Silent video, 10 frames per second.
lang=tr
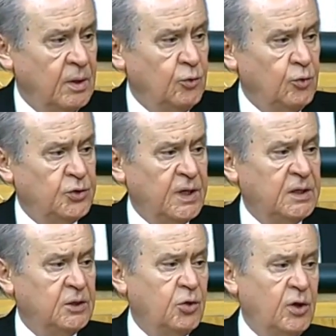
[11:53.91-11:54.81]

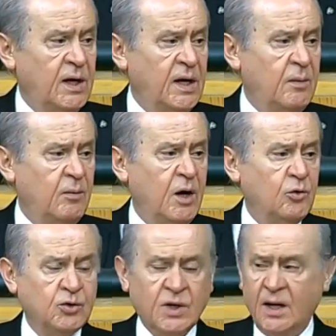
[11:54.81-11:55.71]
ücretli köleliğe
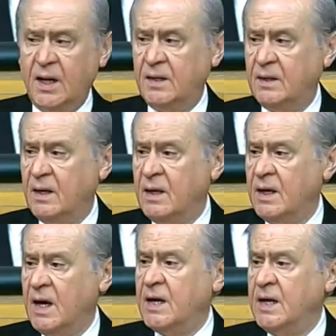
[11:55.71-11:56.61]
maruz kalan
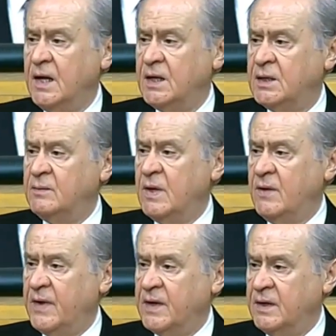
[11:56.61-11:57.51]
her eğitim
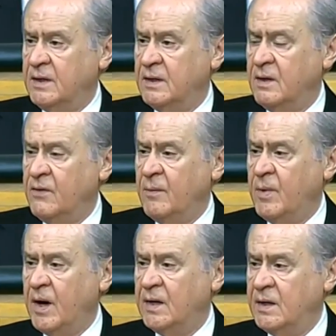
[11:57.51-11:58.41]
neferinin
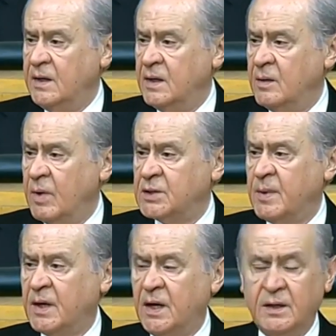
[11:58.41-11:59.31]
vebali
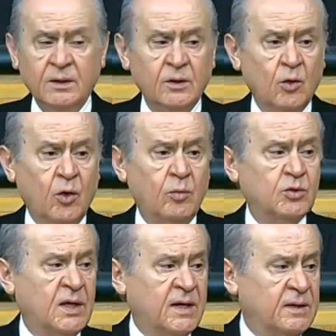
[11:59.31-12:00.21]
başbakanın
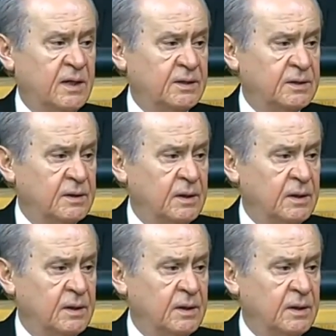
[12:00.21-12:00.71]
omuzlarındadır.